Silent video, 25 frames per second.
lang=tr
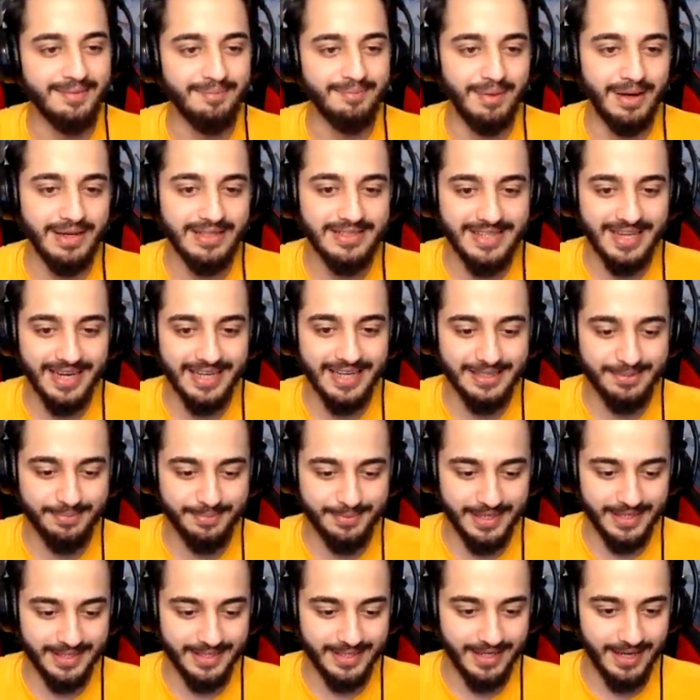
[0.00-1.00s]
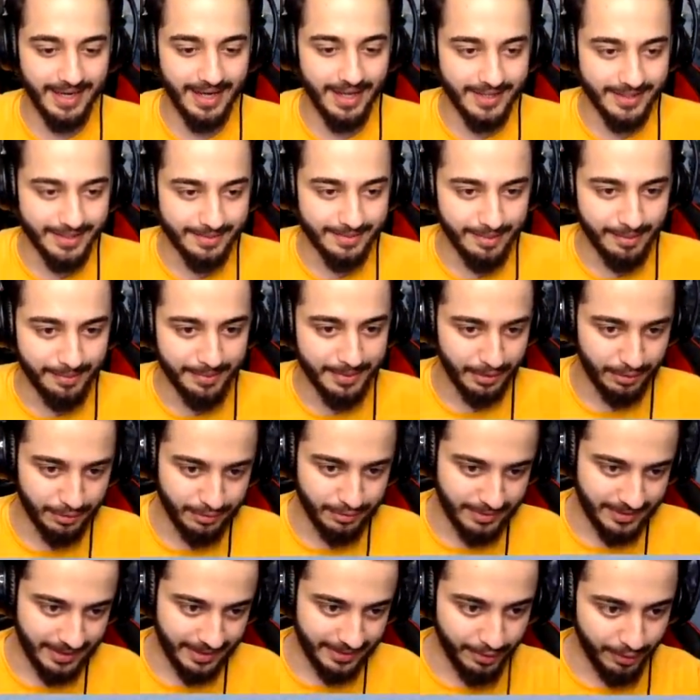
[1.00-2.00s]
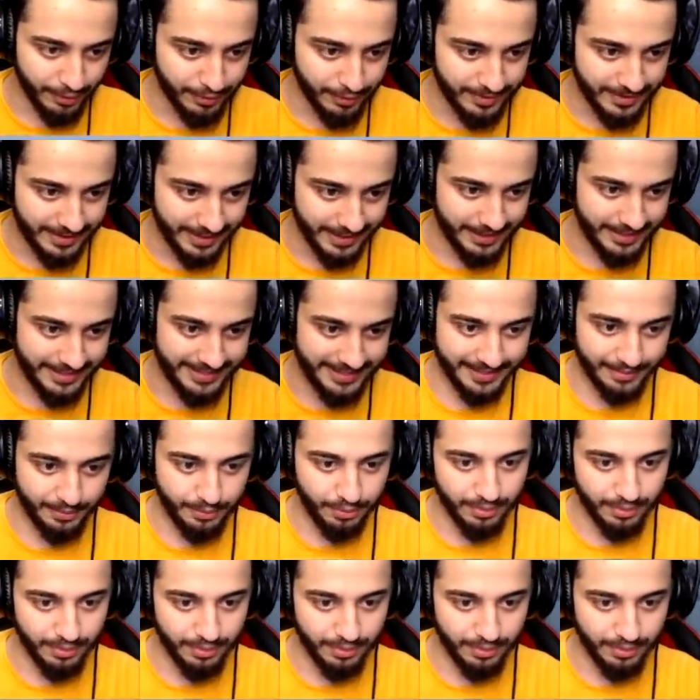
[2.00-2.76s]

Başka hiçbir şey değil. Aldım ama dostlar gösteriş için